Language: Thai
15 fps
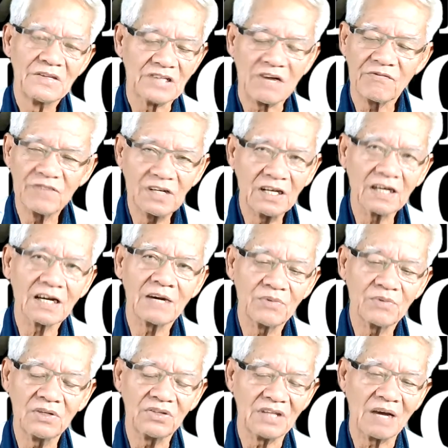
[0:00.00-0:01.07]
จำไว้เลยครับต
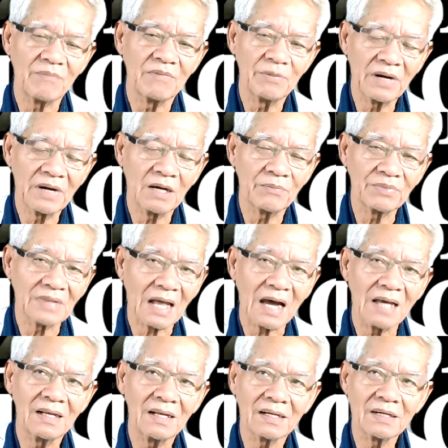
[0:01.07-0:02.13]
รงนี้จำเลยเป็นคำตา
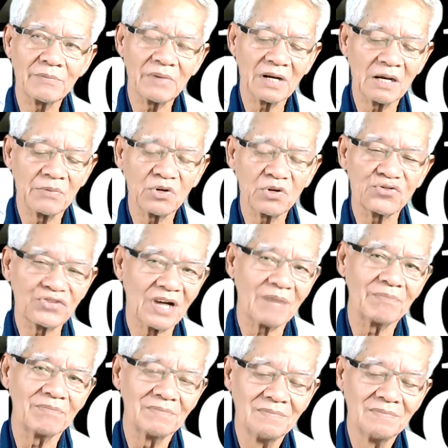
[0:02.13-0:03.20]
ยเลยครับเป็นคำต้อง
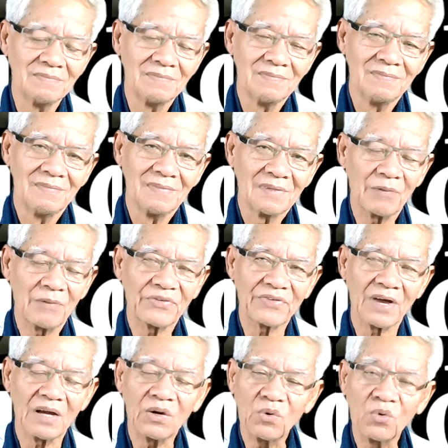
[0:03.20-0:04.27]
จำ ถ้าภา
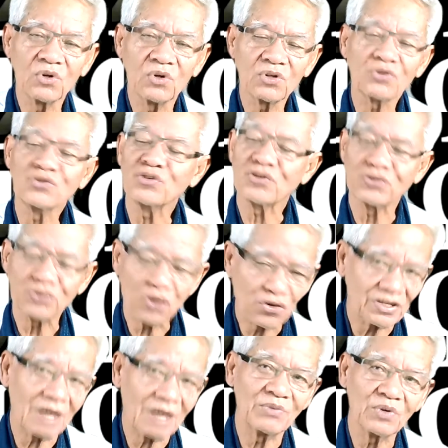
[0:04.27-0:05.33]
ษาลุงก็ต้องต้อง
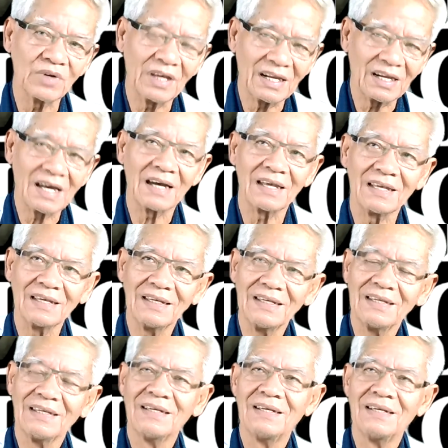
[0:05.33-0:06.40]
จำตรงนี้ให้ได้
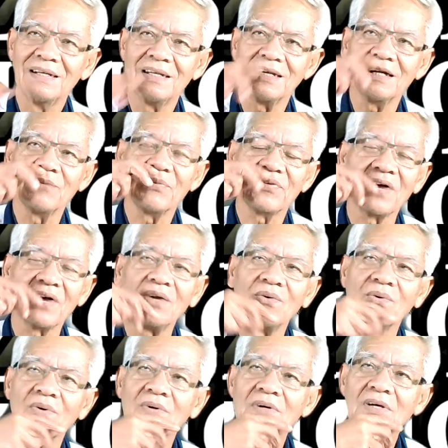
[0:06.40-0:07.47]
นี่คือภาษา
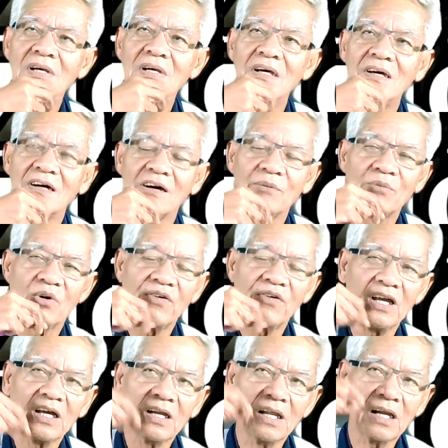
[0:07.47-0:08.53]
ลุงนั้นพอเว
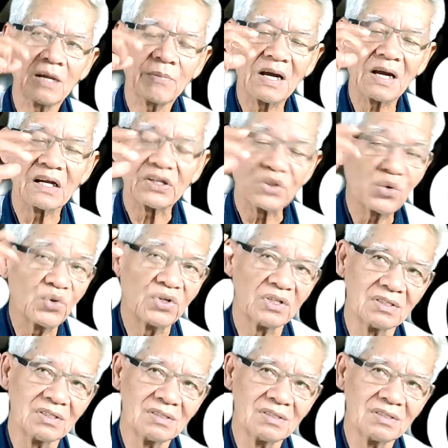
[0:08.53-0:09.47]
ลาได้รับการกระตุ้น